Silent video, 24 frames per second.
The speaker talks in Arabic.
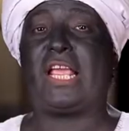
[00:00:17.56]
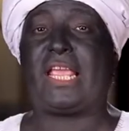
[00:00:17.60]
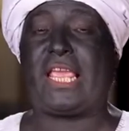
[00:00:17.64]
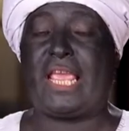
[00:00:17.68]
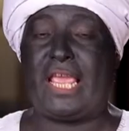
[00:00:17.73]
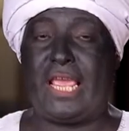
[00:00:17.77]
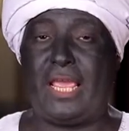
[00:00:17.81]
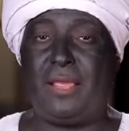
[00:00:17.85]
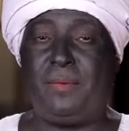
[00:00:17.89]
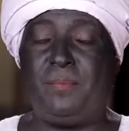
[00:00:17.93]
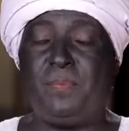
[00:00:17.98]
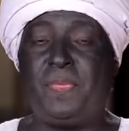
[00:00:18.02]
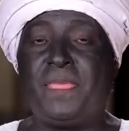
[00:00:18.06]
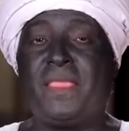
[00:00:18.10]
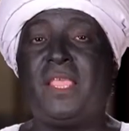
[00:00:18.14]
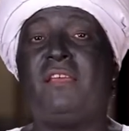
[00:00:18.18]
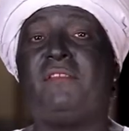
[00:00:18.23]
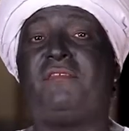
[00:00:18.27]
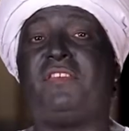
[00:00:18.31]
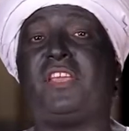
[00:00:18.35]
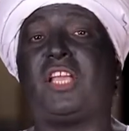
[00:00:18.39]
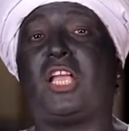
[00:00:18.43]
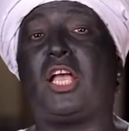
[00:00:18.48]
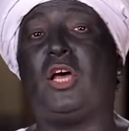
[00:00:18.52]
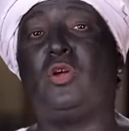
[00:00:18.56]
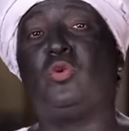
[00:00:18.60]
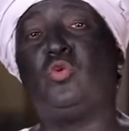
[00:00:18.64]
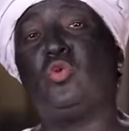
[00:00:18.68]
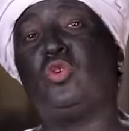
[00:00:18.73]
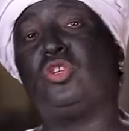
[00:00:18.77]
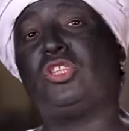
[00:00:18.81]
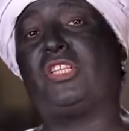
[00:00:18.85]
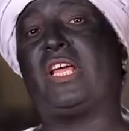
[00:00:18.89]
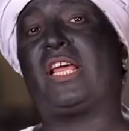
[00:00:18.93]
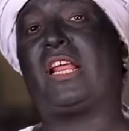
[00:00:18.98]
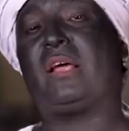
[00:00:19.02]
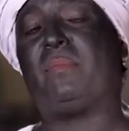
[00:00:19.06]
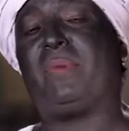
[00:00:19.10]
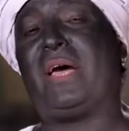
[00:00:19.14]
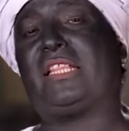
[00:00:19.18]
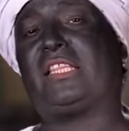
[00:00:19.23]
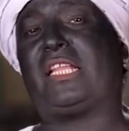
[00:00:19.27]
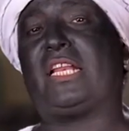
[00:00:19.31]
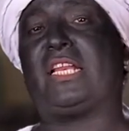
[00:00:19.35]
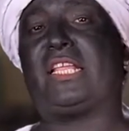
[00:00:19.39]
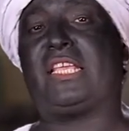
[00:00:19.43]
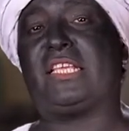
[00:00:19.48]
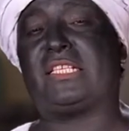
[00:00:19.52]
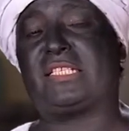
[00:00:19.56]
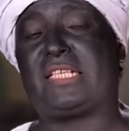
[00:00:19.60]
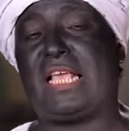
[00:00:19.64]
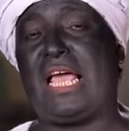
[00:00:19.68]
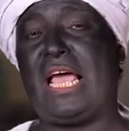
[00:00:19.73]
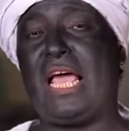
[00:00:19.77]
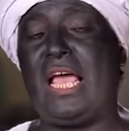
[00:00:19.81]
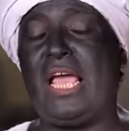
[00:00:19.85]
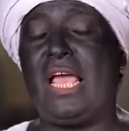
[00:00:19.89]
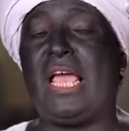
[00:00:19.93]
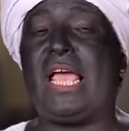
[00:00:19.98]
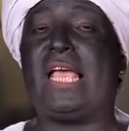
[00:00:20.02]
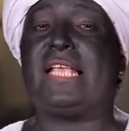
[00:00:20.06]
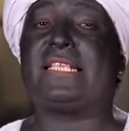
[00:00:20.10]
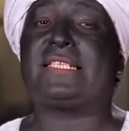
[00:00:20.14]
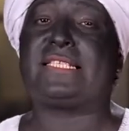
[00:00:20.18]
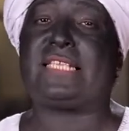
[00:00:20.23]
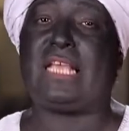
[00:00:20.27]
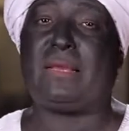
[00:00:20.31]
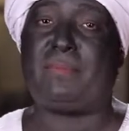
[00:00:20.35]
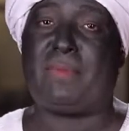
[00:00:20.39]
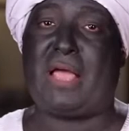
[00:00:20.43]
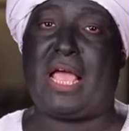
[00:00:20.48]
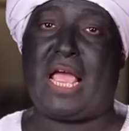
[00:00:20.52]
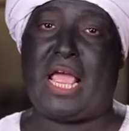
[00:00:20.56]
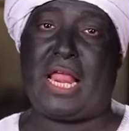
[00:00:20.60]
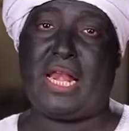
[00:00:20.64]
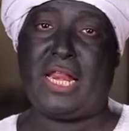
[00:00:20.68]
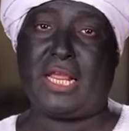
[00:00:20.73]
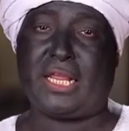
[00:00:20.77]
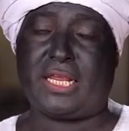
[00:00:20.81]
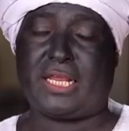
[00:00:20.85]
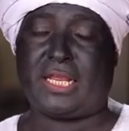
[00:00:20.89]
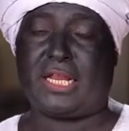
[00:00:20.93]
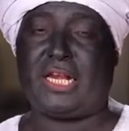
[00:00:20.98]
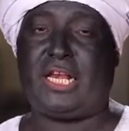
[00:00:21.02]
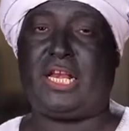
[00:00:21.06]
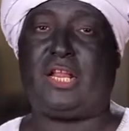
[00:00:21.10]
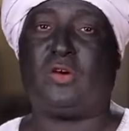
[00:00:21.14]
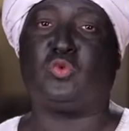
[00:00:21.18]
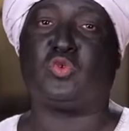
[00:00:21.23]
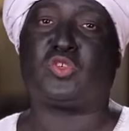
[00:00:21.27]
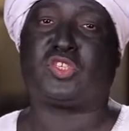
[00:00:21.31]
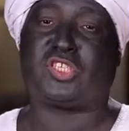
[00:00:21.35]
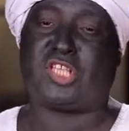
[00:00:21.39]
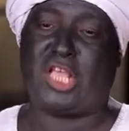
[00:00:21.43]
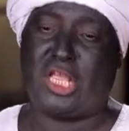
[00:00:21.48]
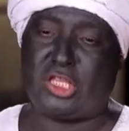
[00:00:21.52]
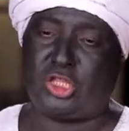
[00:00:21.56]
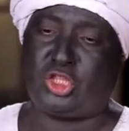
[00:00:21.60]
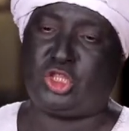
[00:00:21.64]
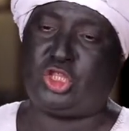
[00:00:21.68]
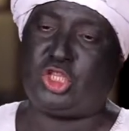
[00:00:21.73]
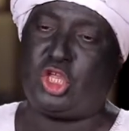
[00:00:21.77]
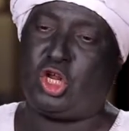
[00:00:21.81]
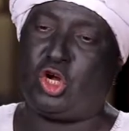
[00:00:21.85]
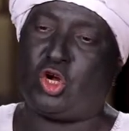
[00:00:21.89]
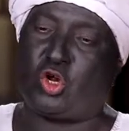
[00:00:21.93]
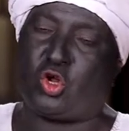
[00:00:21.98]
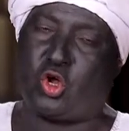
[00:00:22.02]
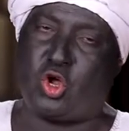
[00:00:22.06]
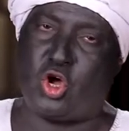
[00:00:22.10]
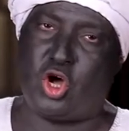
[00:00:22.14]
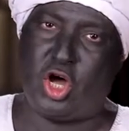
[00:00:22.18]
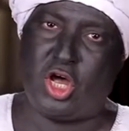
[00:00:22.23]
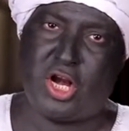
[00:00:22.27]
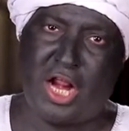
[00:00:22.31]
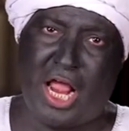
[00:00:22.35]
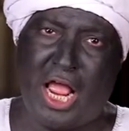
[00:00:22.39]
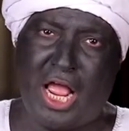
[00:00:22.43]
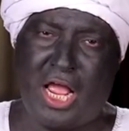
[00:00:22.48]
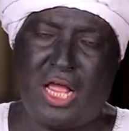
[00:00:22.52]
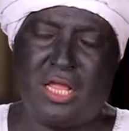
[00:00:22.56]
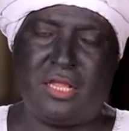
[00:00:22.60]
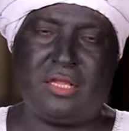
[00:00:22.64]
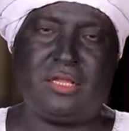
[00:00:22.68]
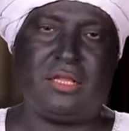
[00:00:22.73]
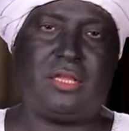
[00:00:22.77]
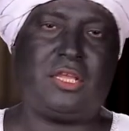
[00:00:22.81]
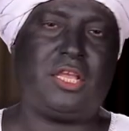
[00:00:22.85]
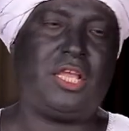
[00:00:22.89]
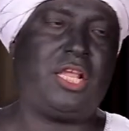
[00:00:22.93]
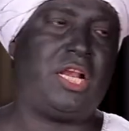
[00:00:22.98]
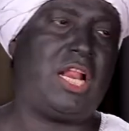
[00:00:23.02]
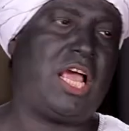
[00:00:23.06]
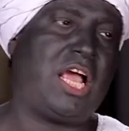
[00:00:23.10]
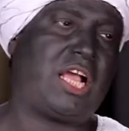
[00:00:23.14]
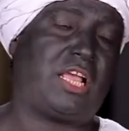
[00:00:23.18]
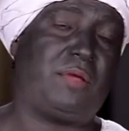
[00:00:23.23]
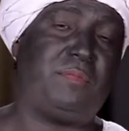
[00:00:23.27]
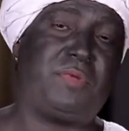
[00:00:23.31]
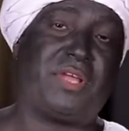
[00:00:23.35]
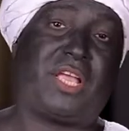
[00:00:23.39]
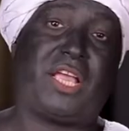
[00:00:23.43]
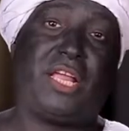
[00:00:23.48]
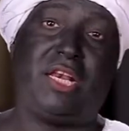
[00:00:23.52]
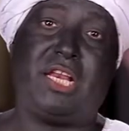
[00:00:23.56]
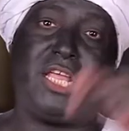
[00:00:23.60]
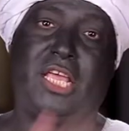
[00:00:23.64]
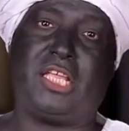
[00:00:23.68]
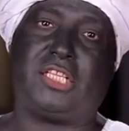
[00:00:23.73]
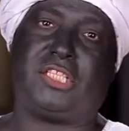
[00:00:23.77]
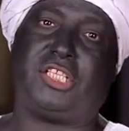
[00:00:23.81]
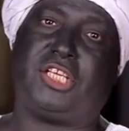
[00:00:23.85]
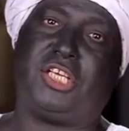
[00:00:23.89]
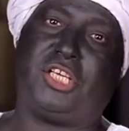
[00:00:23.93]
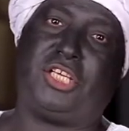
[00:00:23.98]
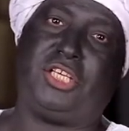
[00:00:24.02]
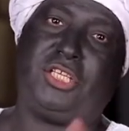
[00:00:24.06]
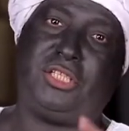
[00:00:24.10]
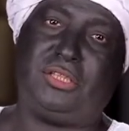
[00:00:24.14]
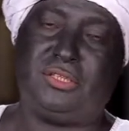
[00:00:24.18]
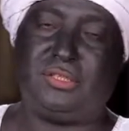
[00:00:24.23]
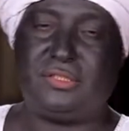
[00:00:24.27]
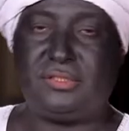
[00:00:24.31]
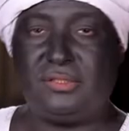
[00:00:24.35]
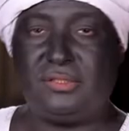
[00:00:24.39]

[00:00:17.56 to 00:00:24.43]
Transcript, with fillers: لك إيه في قانون ضربات الجزاء الزمالك لو سد الكورة الهكم يخليها تعيد